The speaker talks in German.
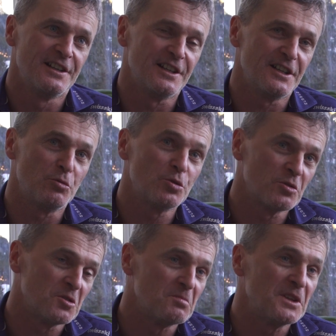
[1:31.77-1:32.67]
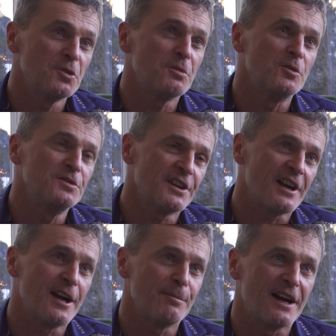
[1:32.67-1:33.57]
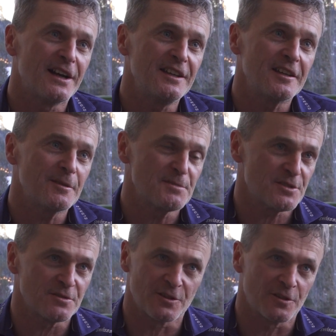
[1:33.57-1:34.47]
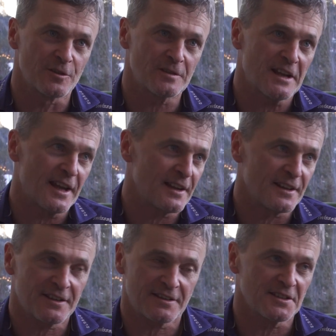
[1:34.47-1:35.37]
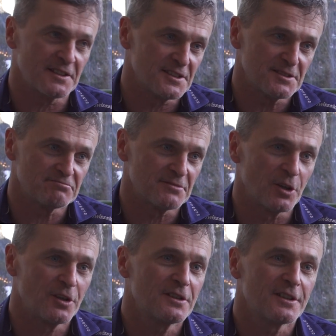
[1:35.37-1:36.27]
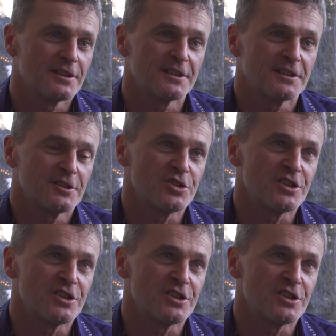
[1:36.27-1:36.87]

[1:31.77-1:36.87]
Äh, wo du mit über 100 km/h hinkommst und dann eigentlich äh, ja, äh, eine